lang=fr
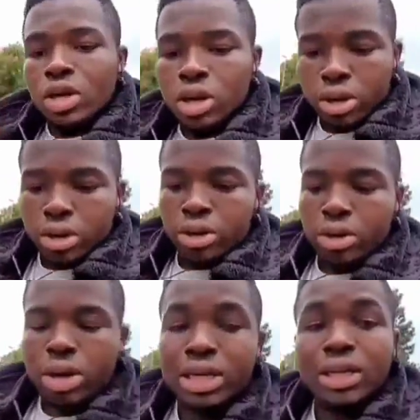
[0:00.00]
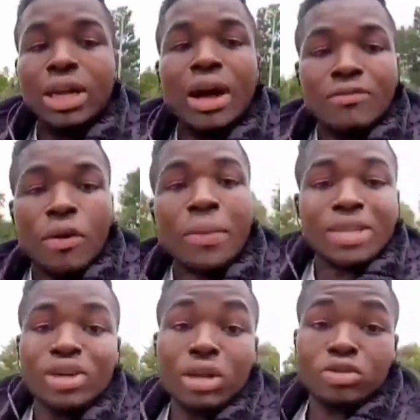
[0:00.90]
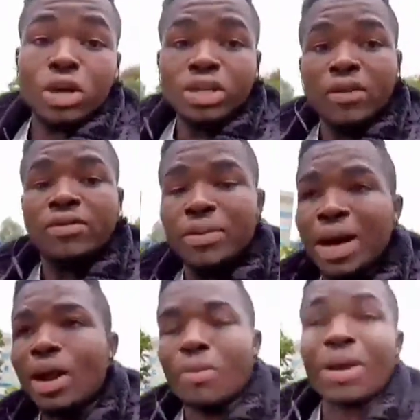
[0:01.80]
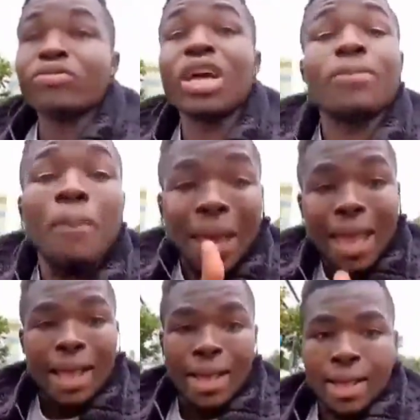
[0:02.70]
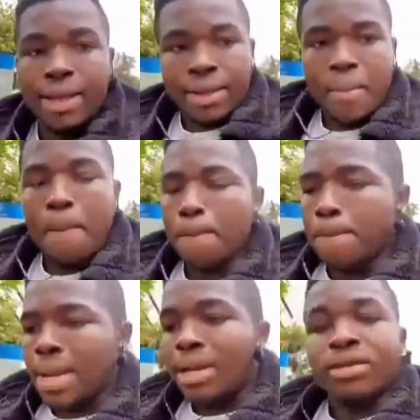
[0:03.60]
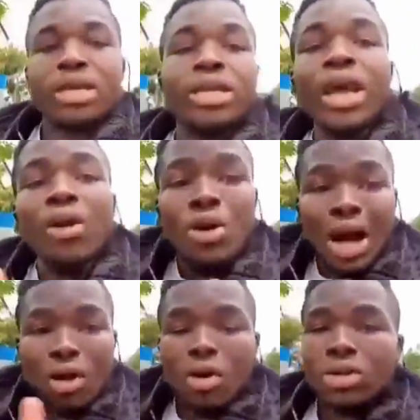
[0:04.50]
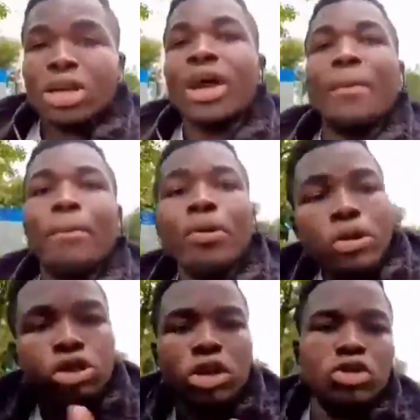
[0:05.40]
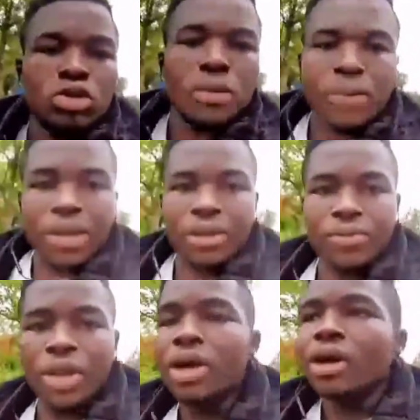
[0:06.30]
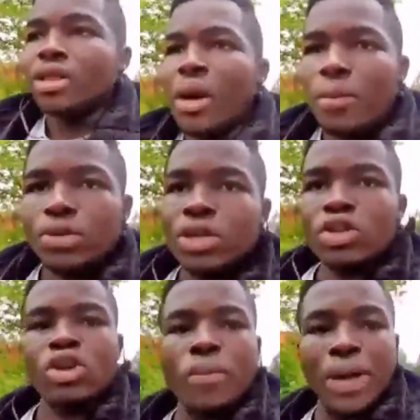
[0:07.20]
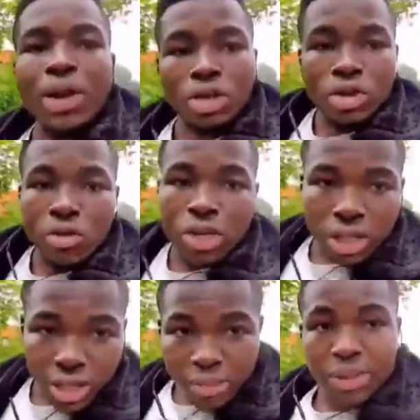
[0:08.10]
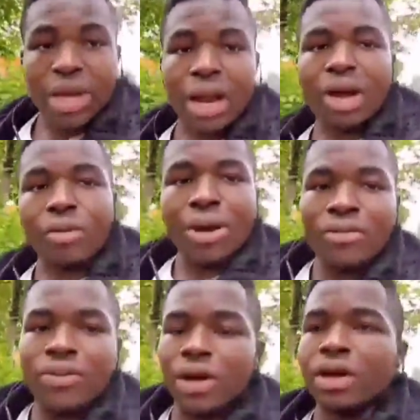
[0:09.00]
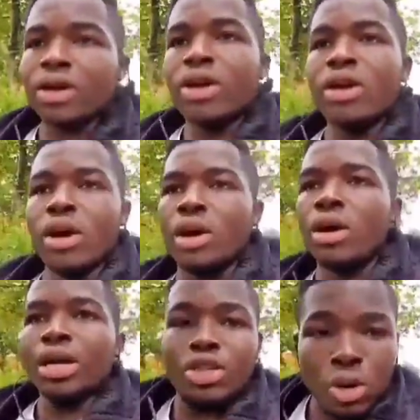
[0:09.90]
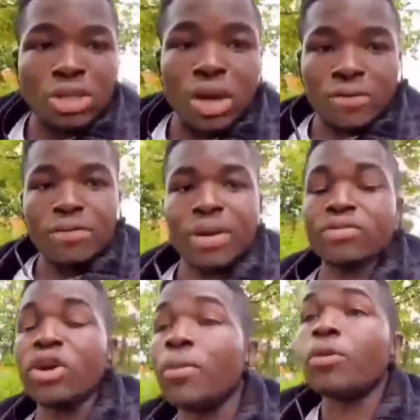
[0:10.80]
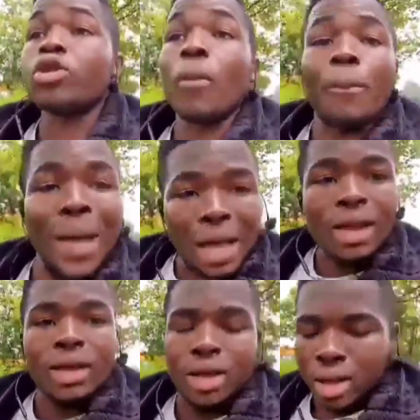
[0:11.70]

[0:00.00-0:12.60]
euh, la formation en soins infirmiers en Allemagne, vous êtes payé. Ce qui est le cas contraire dans plusieurs autres pays. Dans plusieurs autres pays, lorsque vous désirez immigrer en Allemagne faire euh, les soins infirmiers, vous devez plutôt payer